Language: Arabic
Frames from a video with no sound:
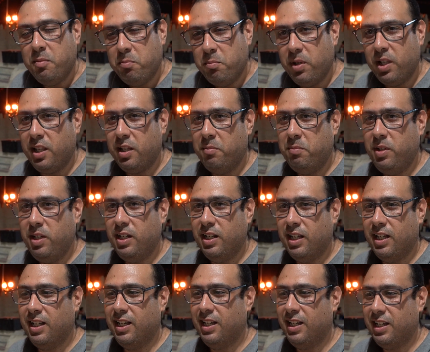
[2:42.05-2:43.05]
ماذا
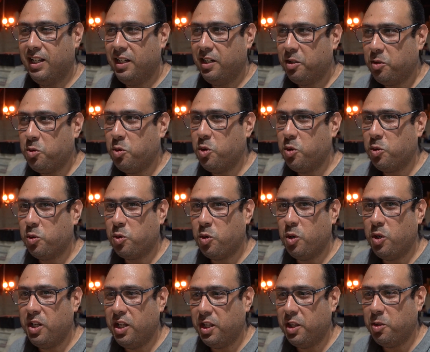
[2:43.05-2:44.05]
بينا نكونوا
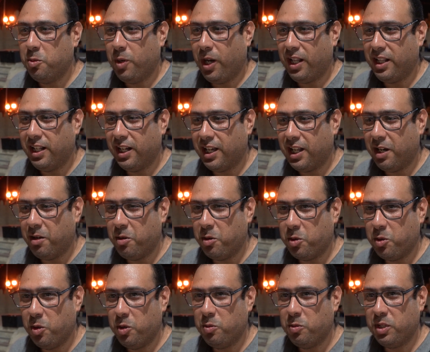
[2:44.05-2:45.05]
كل يد واحده نقراوا
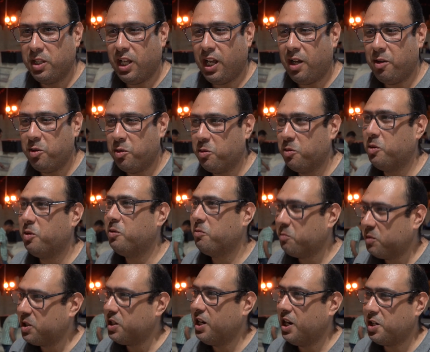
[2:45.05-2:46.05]
كل ونتعاونوا
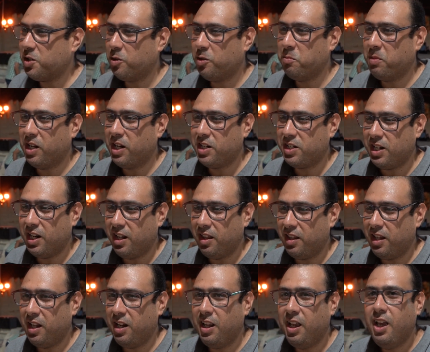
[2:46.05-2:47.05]
باش ننجحوا المهرجان
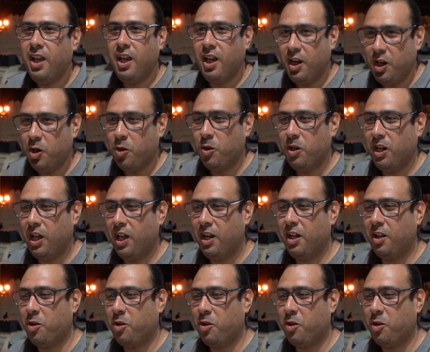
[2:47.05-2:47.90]
هذا اللي هو الاهل